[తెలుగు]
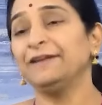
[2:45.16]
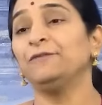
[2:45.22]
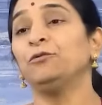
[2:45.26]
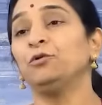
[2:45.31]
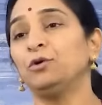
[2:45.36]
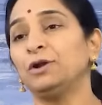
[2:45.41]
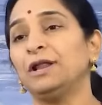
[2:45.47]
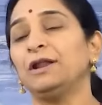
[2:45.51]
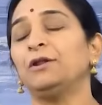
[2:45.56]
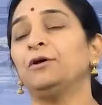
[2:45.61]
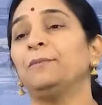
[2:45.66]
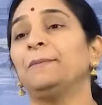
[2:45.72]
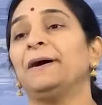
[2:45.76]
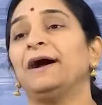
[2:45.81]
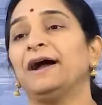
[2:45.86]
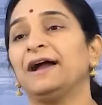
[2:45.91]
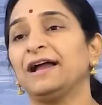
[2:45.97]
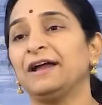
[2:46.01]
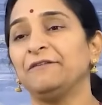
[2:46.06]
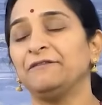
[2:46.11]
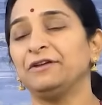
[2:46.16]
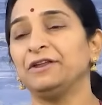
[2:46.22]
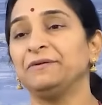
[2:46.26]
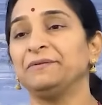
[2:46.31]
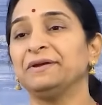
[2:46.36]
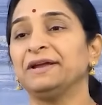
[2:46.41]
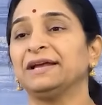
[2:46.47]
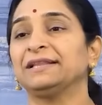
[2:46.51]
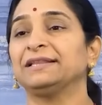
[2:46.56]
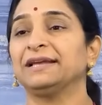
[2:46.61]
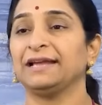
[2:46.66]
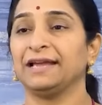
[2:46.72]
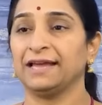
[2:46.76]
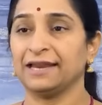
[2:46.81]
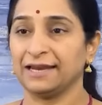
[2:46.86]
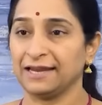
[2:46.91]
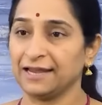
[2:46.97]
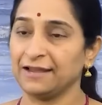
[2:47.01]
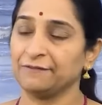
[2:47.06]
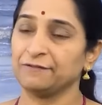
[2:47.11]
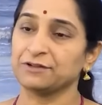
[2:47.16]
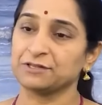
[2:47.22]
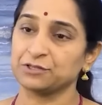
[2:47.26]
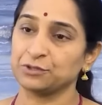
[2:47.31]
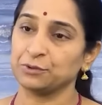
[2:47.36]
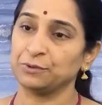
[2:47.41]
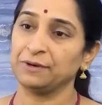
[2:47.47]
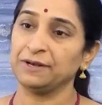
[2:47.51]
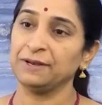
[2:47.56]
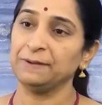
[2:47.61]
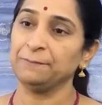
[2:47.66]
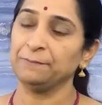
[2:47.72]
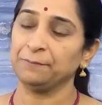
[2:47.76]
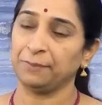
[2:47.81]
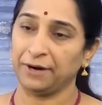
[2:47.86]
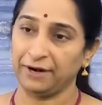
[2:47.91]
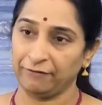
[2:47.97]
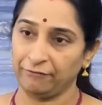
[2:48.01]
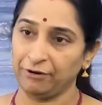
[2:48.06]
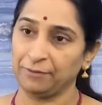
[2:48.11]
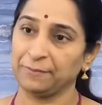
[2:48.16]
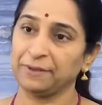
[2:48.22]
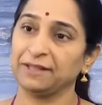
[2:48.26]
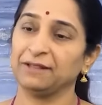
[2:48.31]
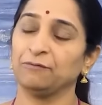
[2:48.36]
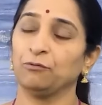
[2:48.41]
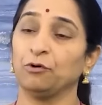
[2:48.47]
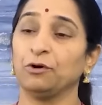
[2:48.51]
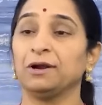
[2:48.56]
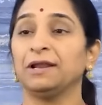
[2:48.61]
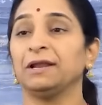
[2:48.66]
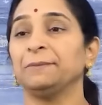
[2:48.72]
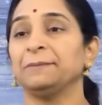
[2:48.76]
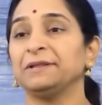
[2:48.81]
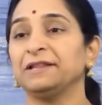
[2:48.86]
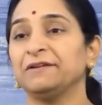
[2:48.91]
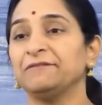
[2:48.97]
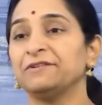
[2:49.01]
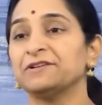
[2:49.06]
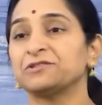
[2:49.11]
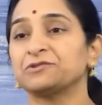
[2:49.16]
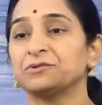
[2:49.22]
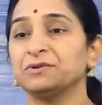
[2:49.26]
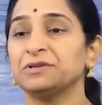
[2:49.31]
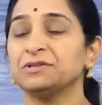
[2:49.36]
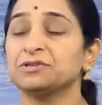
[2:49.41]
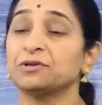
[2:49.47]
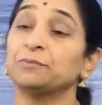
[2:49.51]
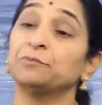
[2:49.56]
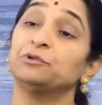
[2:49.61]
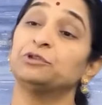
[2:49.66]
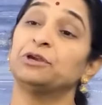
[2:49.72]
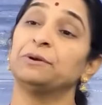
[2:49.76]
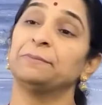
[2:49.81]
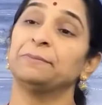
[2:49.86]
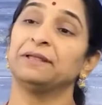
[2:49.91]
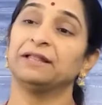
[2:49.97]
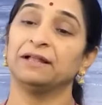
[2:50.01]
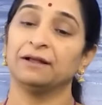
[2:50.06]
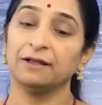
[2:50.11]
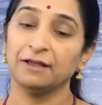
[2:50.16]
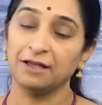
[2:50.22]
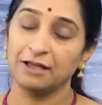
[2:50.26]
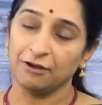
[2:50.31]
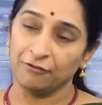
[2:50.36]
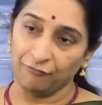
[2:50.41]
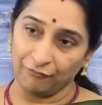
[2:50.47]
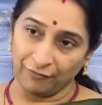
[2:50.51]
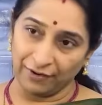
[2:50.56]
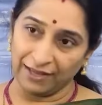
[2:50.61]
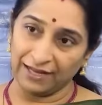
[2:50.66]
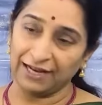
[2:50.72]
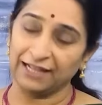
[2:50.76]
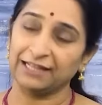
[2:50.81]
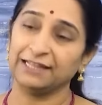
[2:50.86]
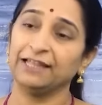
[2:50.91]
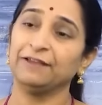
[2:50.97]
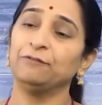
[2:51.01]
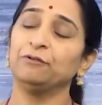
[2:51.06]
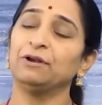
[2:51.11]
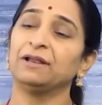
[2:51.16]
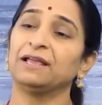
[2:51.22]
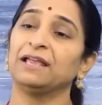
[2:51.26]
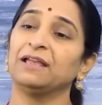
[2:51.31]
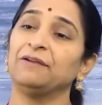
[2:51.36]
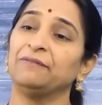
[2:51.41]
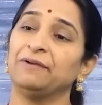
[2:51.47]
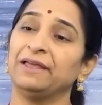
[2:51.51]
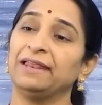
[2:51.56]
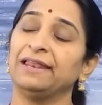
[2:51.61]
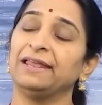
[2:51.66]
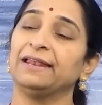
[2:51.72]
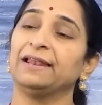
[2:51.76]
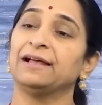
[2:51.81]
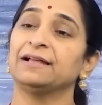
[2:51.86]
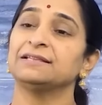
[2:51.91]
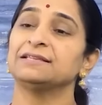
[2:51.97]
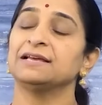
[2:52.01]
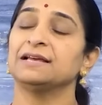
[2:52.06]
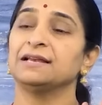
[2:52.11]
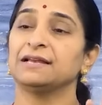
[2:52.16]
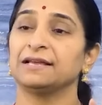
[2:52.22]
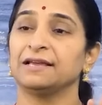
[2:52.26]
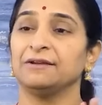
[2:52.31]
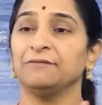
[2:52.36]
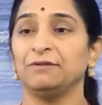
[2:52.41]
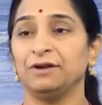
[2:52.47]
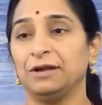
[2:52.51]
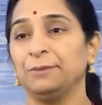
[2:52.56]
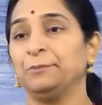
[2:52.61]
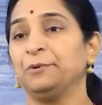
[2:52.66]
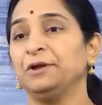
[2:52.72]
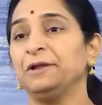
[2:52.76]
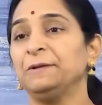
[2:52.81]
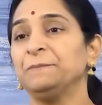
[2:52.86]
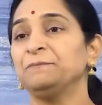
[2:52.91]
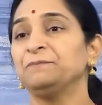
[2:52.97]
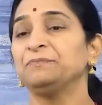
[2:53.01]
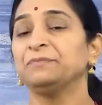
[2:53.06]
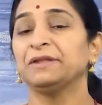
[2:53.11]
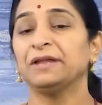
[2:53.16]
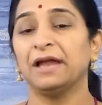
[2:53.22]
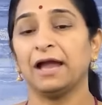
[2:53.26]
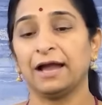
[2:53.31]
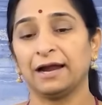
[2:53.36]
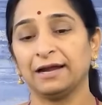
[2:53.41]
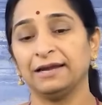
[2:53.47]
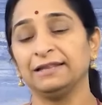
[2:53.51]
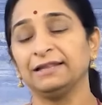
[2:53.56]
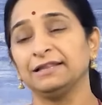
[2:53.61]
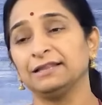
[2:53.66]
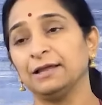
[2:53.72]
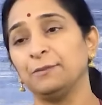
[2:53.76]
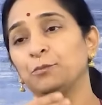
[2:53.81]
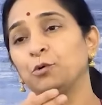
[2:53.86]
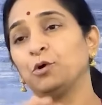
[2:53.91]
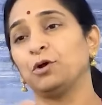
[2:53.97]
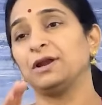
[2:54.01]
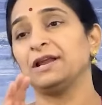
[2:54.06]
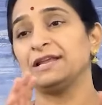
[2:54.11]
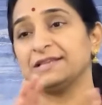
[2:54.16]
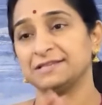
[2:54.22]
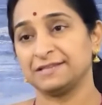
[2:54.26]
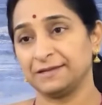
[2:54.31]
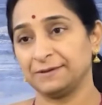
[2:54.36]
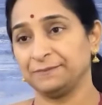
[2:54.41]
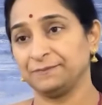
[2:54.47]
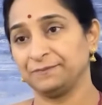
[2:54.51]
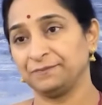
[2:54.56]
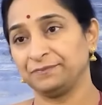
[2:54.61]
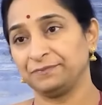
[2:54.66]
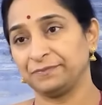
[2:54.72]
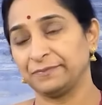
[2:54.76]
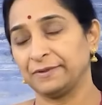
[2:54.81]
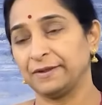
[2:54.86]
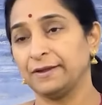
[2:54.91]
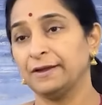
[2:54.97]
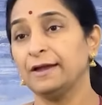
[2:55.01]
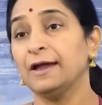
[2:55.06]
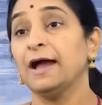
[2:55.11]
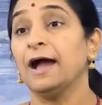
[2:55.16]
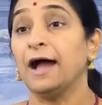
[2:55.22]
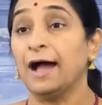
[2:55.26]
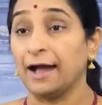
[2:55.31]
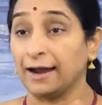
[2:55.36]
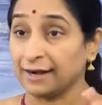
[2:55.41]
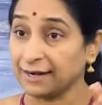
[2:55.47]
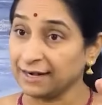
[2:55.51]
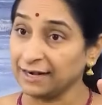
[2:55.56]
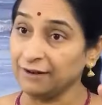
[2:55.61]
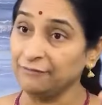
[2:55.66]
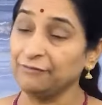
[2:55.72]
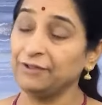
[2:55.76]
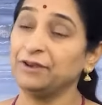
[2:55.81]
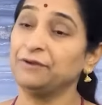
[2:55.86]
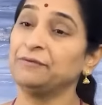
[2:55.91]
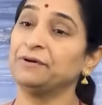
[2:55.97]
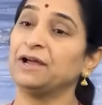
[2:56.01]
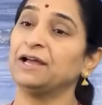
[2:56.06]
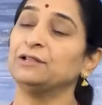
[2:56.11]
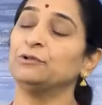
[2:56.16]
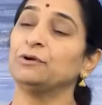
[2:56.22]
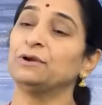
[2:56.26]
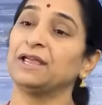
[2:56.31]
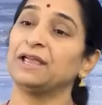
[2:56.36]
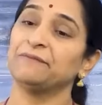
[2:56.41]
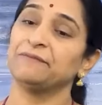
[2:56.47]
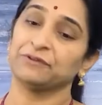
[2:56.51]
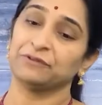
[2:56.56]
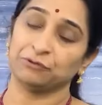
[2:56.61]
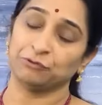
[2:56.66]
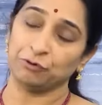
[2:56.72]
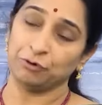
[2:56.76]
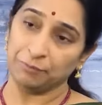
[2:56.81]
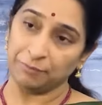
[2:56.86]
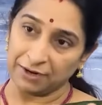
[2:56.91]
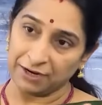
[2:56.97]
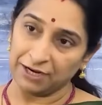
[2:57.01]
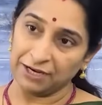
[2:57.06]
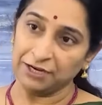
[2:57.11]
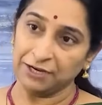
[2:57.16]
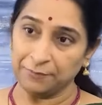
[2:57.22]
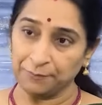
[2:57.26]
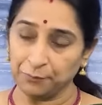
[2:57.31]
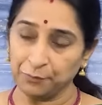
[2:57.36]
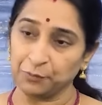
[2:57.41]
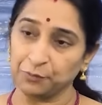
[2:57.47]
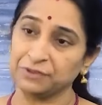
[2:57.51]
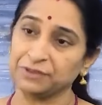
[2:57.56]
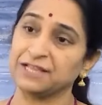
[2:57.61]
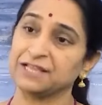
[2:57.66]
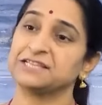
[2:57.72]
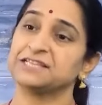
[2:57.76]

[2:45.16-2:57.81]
ఈ ఊళ్ళల్లో బాగా విరివిగా తయారయ్యే వస్తువుల్ని పడవల మీద ఓడల మీద వేసుకుని సముద్రం మీద వేరే దీవులకి వేరే రాజ్యాలకి వెళ్ళిపోయి అక్కడిదంతా బోర్లేసి అక్కడ విరివిగా దొరికే వస్తువుని మళ్ళీ నింపుకుని